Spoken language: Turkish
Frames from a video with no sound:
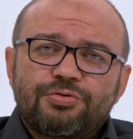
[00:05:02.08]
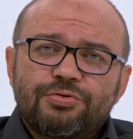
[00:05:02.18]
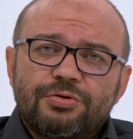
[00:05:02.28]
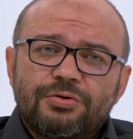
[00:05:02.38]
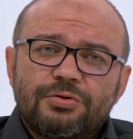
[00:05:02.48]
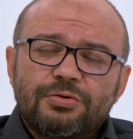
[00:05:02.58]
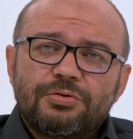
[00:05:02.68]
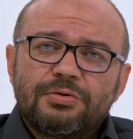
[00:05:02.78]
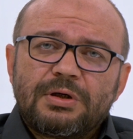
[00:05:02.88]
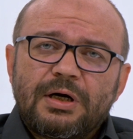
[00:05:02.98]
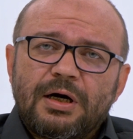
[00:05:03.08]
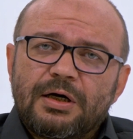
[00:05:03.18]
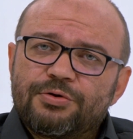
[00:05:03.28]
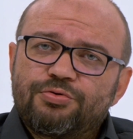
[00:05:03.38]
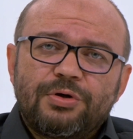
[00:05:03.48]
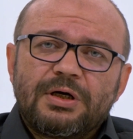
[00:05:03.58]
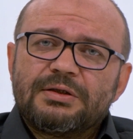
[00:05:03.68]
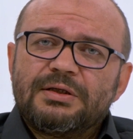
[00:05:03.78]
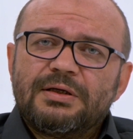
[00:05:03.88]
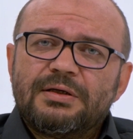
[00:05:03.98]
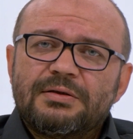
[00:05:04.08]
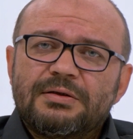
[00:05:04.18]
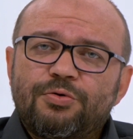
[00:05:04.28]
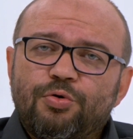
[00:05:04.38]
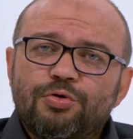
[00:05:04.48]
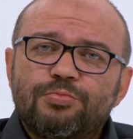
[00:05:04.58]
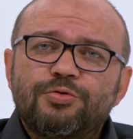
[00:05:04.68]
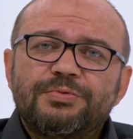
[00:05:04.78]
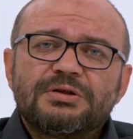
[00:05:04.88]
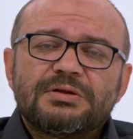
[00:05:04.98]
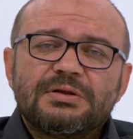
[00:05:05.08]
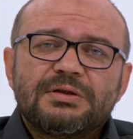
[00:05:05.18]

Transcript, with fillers: e, harikulade e, olumlu bir e,